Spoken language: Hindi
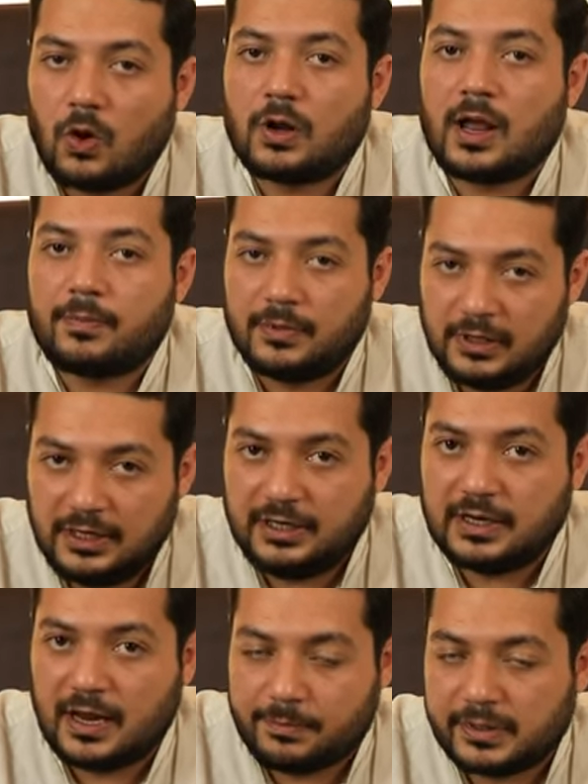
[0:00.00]
और आप
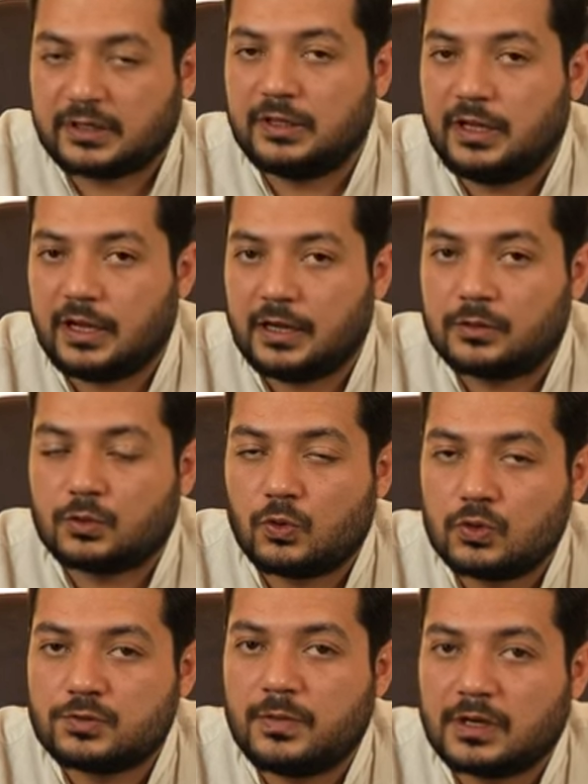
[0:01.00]
लीन हैं पतले हैं तो
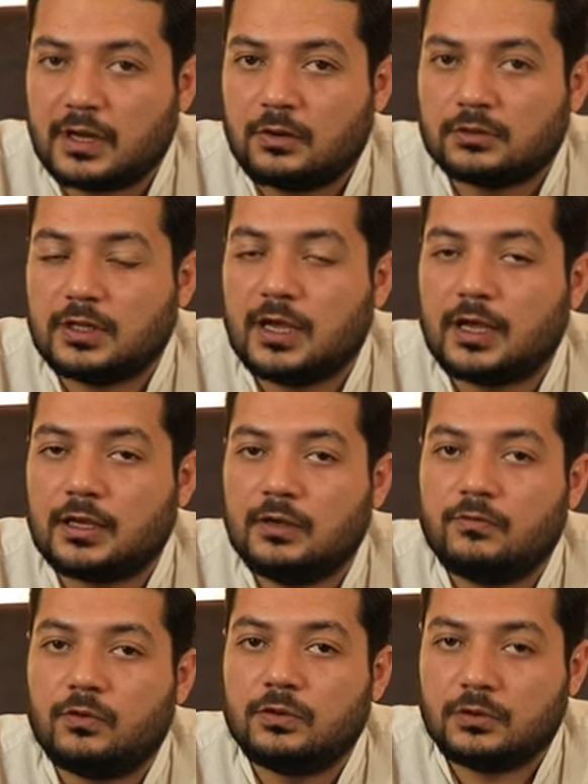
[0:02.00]
उसमें क्या होता है
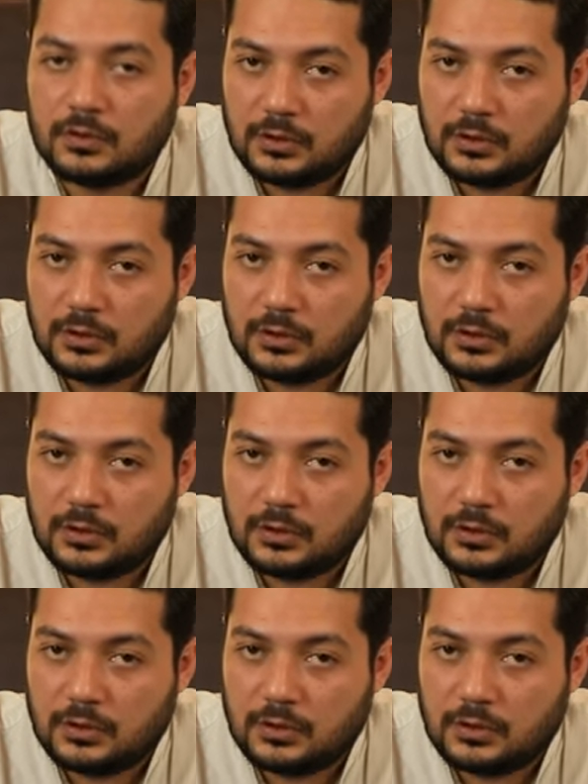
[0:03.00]
कि वो